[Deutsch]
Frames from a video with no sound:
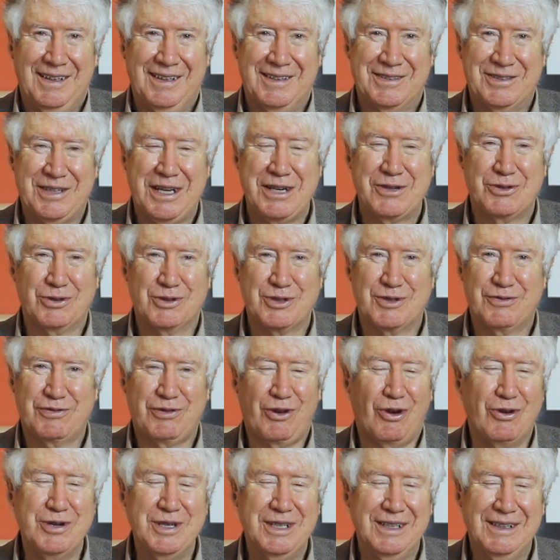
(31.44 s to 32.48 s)
Es schenkt uns
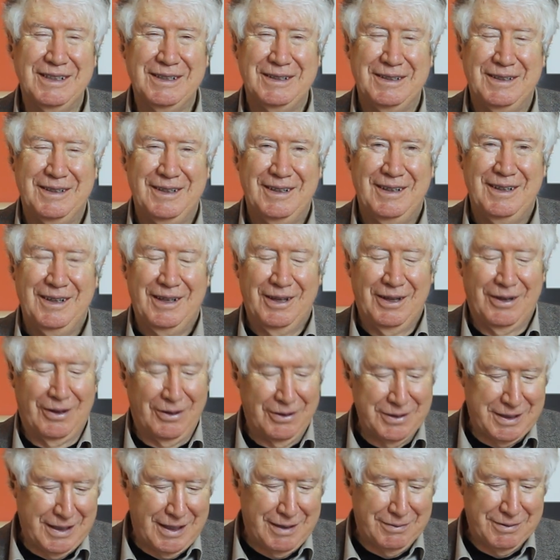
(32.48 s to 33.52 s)
Freude.
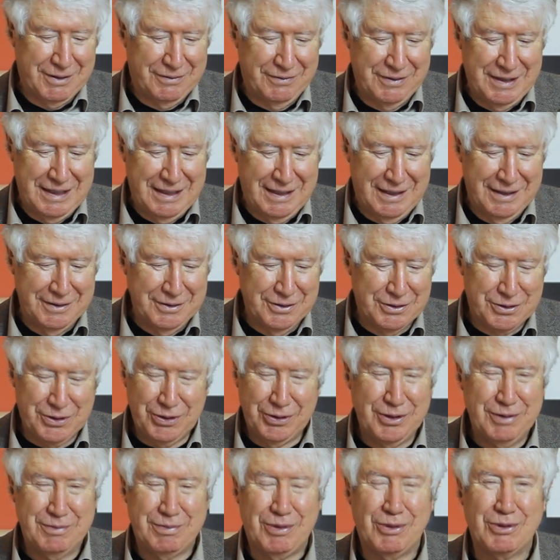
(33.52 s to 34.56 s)
Heute habe ich wieder eine
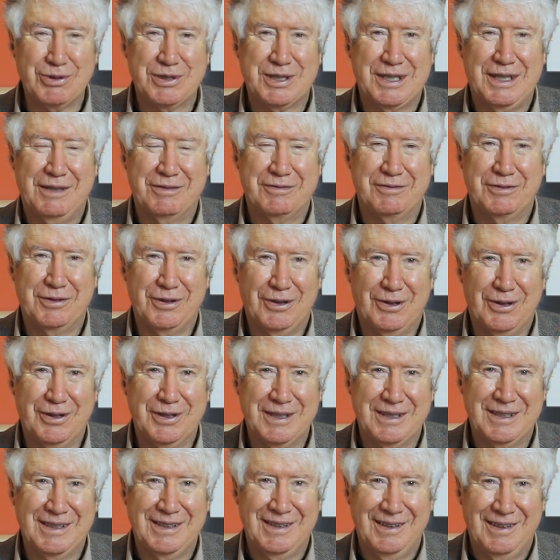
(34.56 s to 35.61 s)
schöne Botschaft für
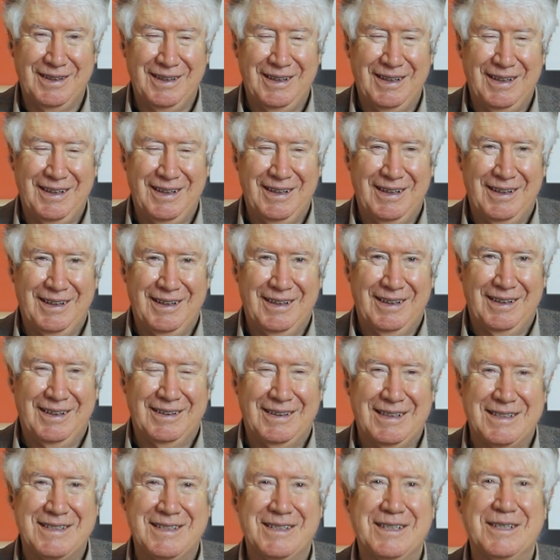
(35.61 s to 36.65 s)
euch
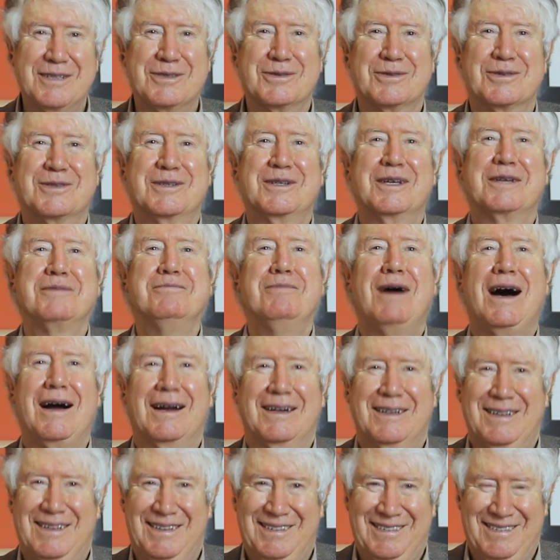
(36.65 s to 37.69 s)
dass Jesus dich
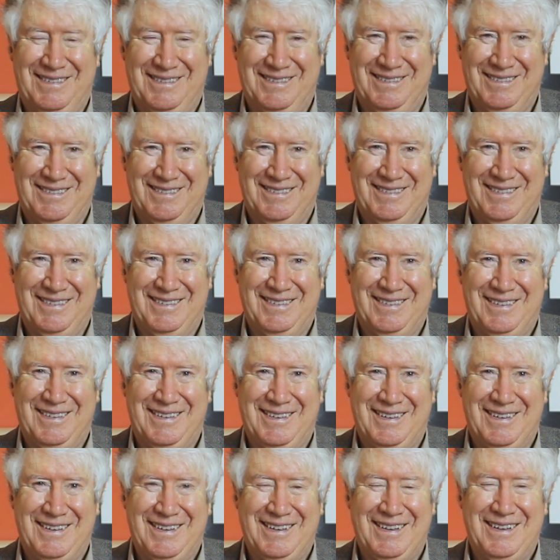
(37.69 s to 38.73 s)
mag.
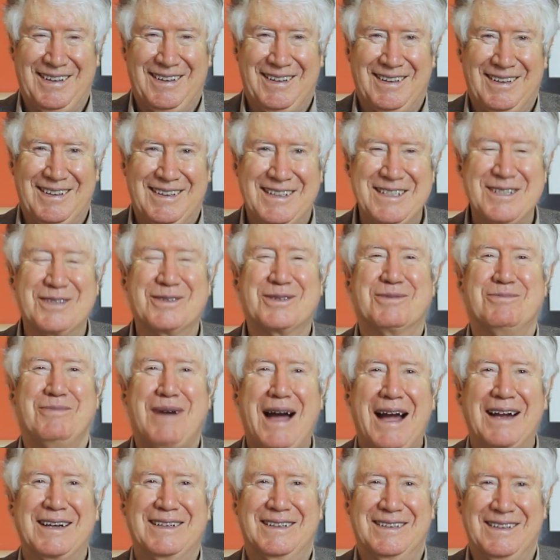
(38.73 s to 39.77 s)
Jesus
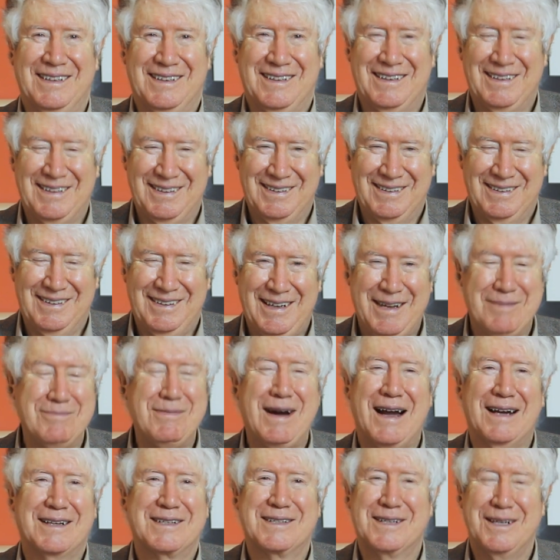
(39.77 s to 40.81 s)
mag dich. Er
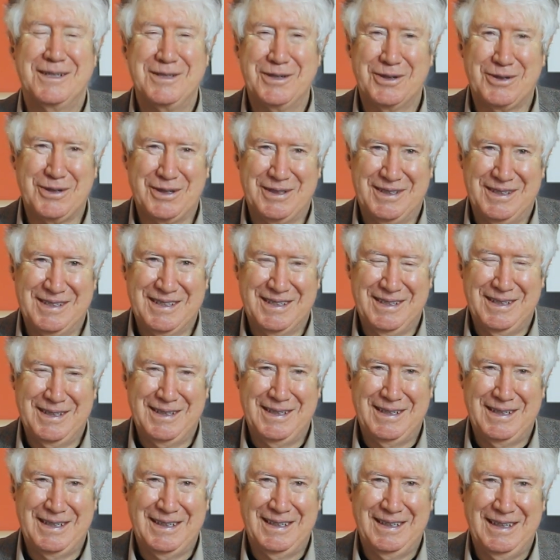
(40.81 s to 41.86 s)
mag seine
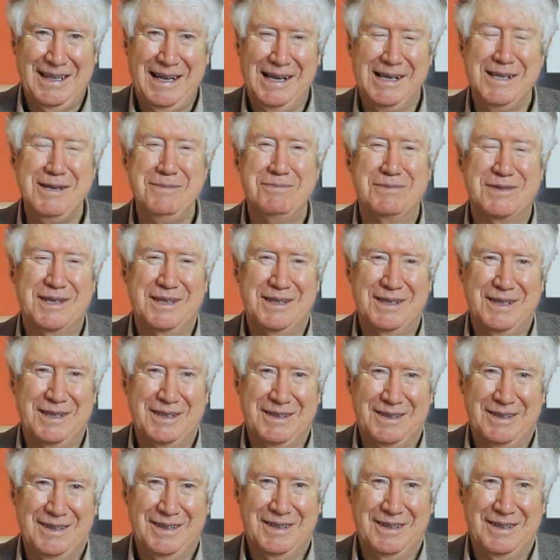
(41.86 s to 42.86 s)
Gotteskinder. Er liebt sie.